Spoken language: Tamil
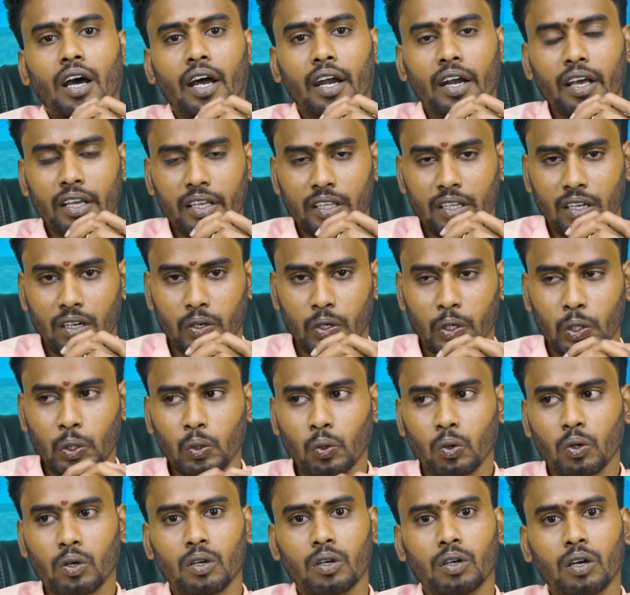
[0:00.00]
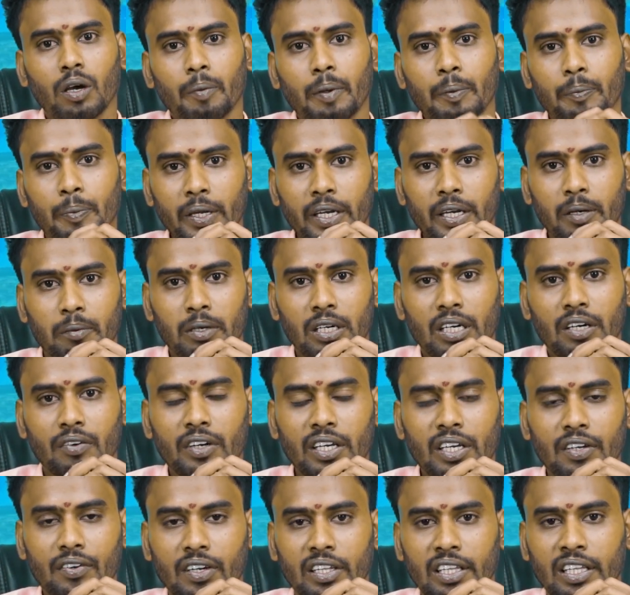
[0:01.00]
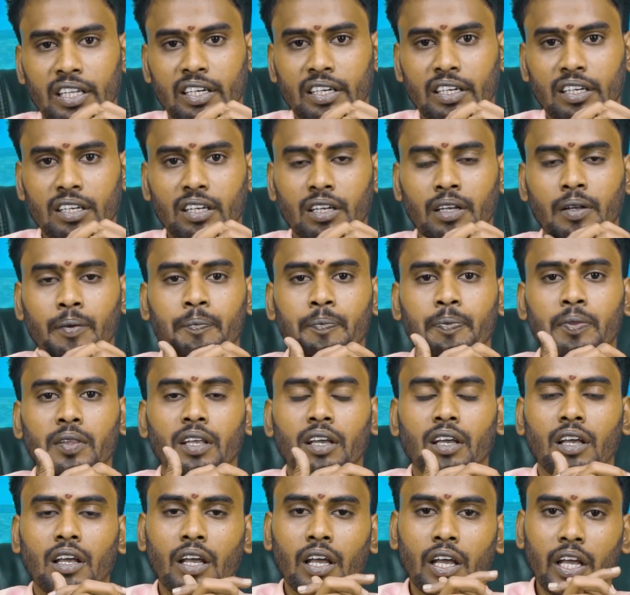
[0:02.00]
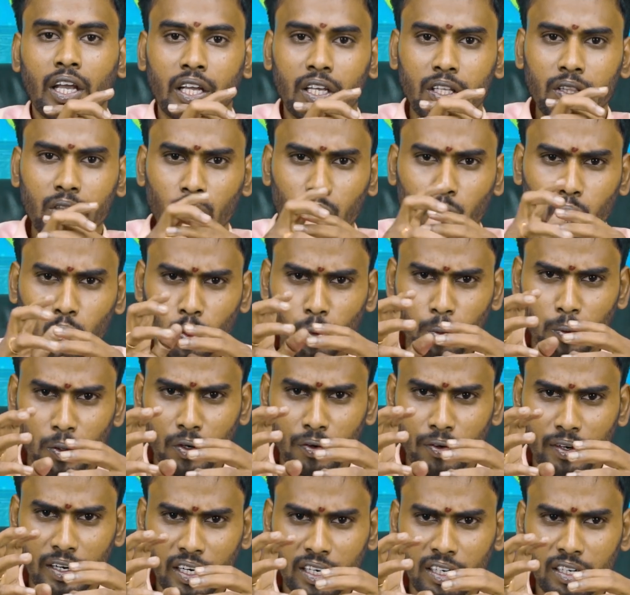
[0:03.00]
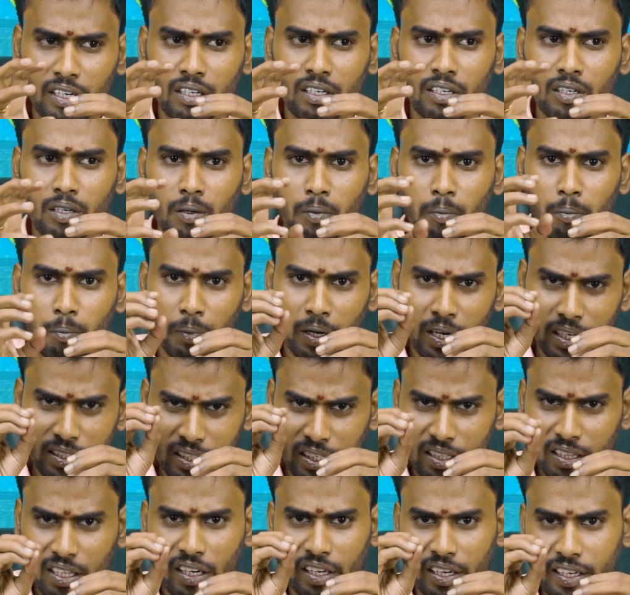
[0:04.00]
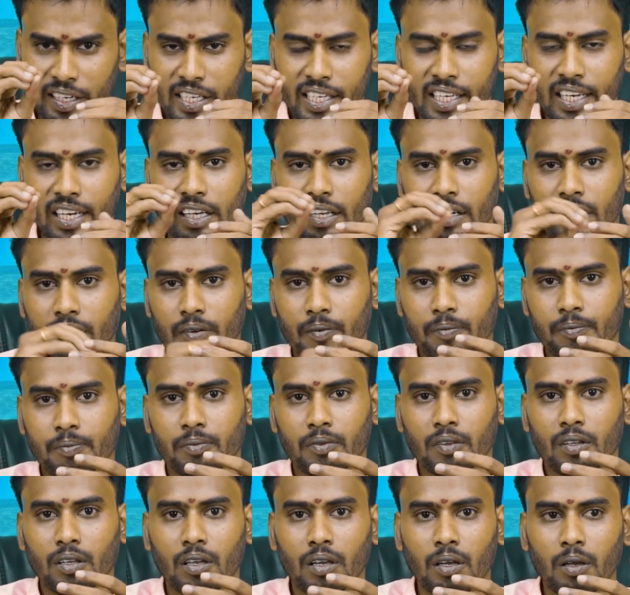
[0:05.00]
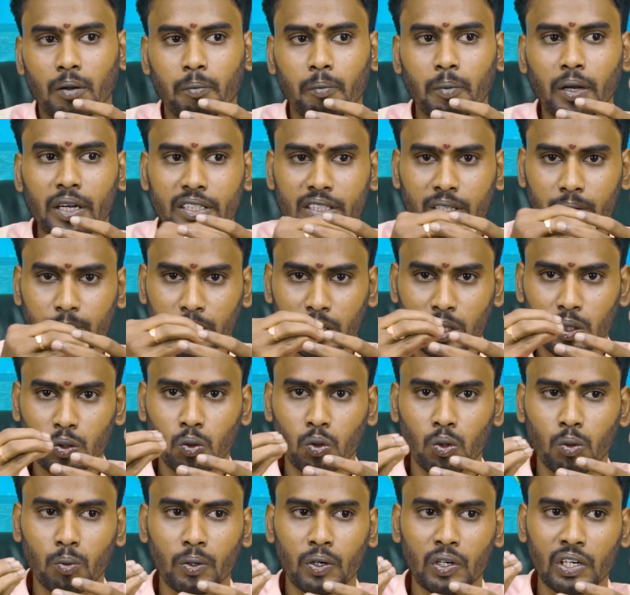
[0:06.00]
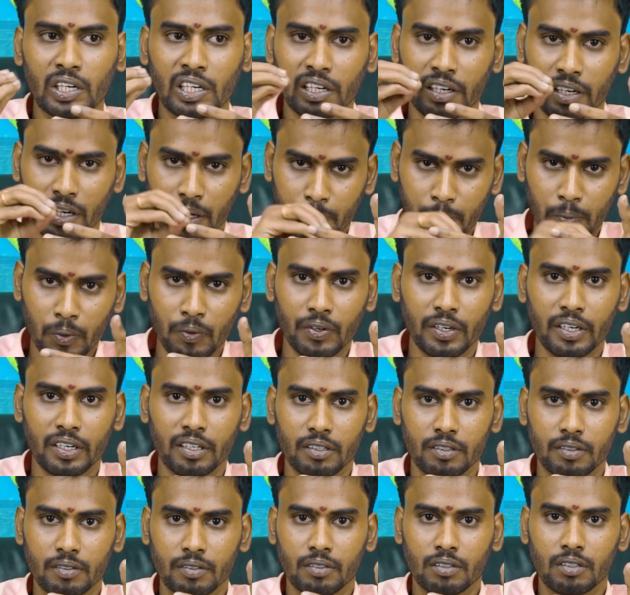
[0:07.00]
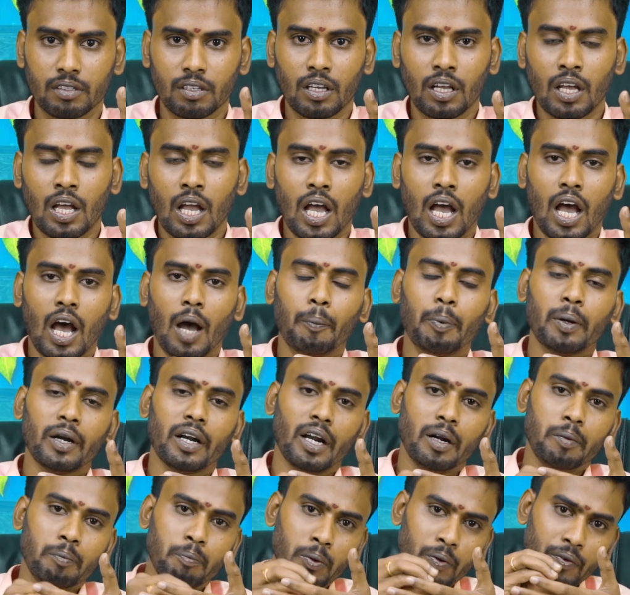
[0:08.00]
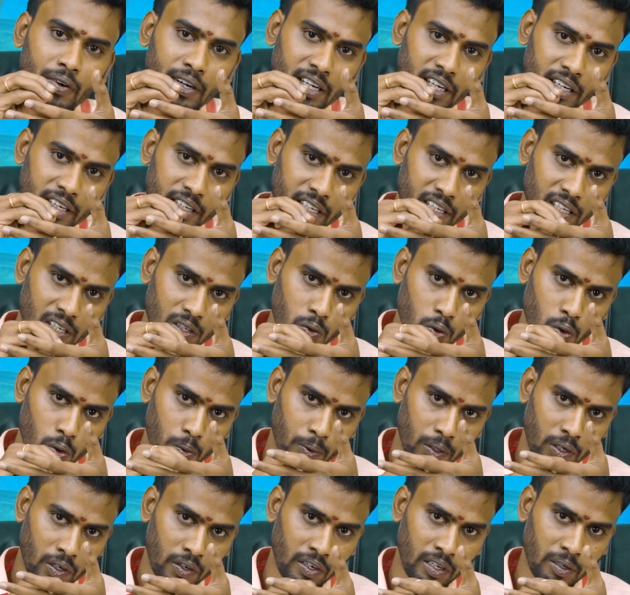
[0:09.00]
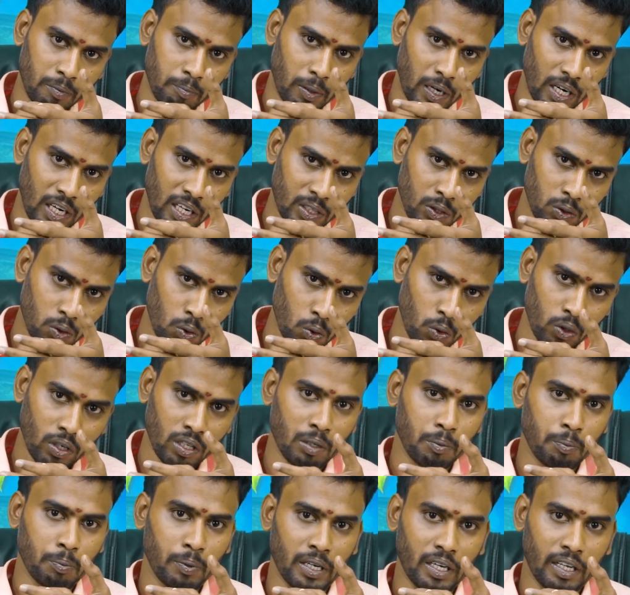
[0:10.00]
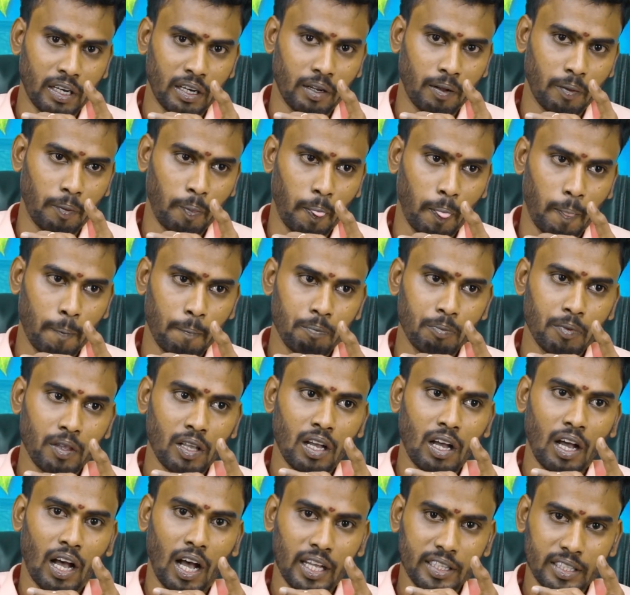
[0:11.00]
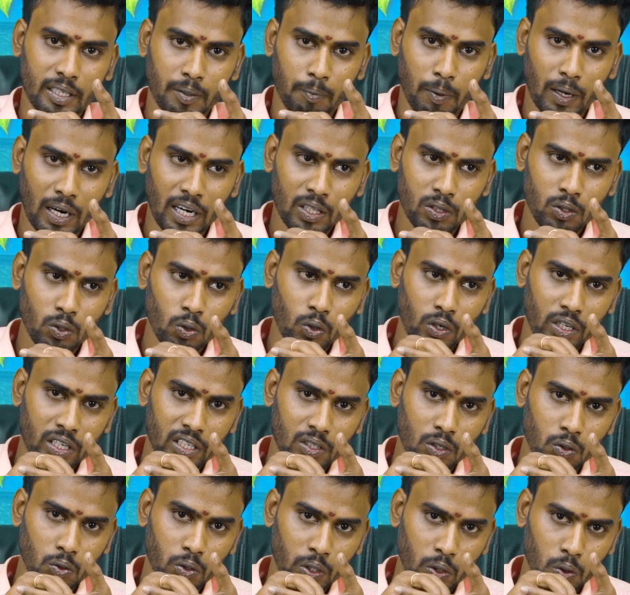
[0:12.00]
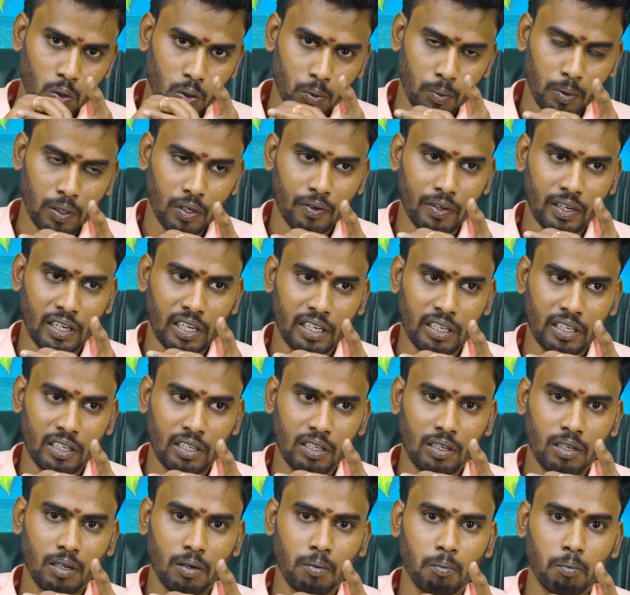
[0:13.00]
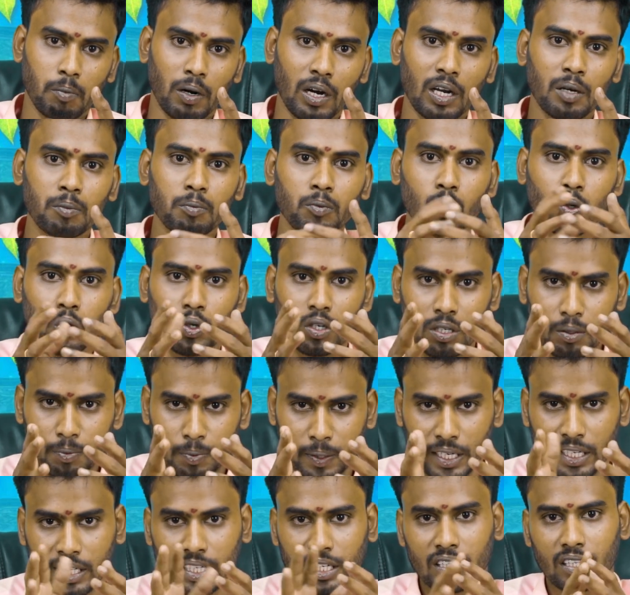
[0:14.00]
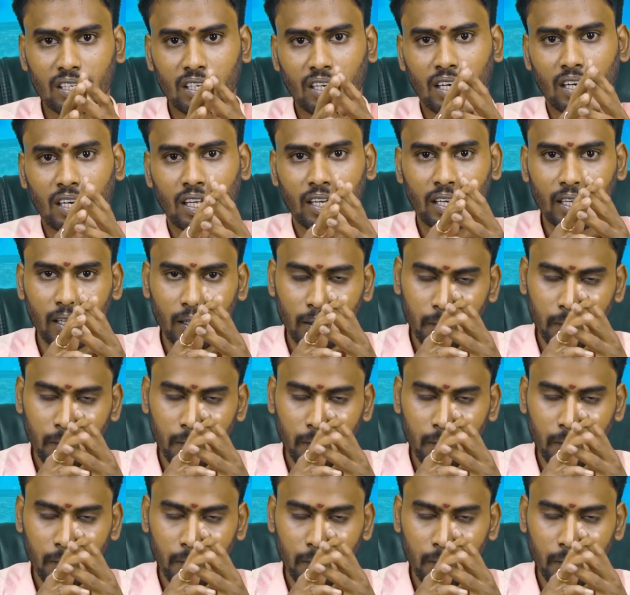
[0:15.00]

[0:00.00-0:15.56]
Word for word: ஆனால் இதில் இன்னொரு அமைப்பையும் நம்ம கவனிக்க வேண்டியது இருக்குது இந்த குரு பகவான் மேஷத்தில் நிற்கிறார் மேஷம்ன்றது குரு பகவானுக்கு நட்பு வீடு அப்போ நட்பு வீட்டில் நிற்கிற குரு பகவான் பலத்தோடு இருப்பார் அந்த பலத்தோடு இருக்கக்கூடிய குரு பகவான் பலம் கொண்டு பார்க்குறதுனால